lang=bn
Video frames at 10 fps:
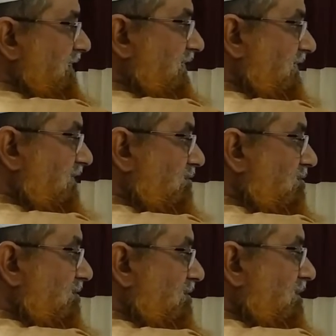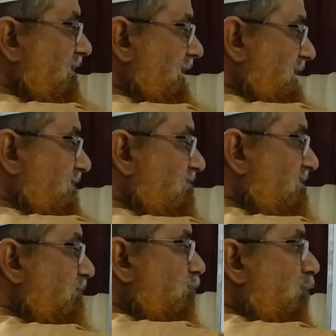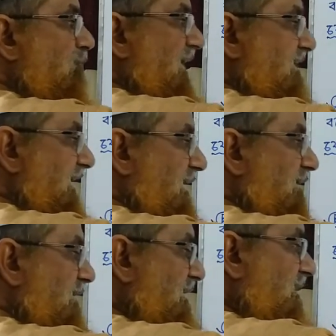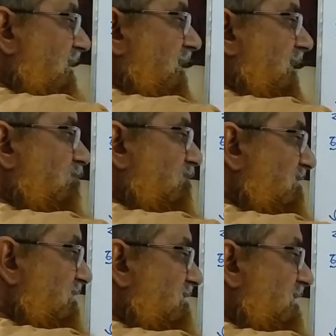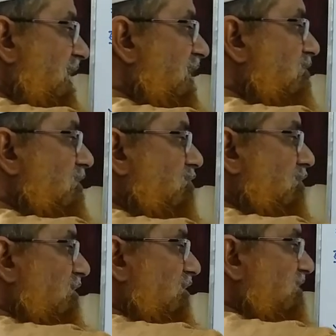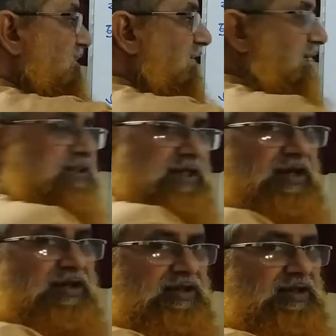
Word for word: এখানে দেখো এটা হচ্ছে প্রোপানল এখানে কার্বন তিনটা হাইড্রোজেন ছয়টা অক্সিজেন একটা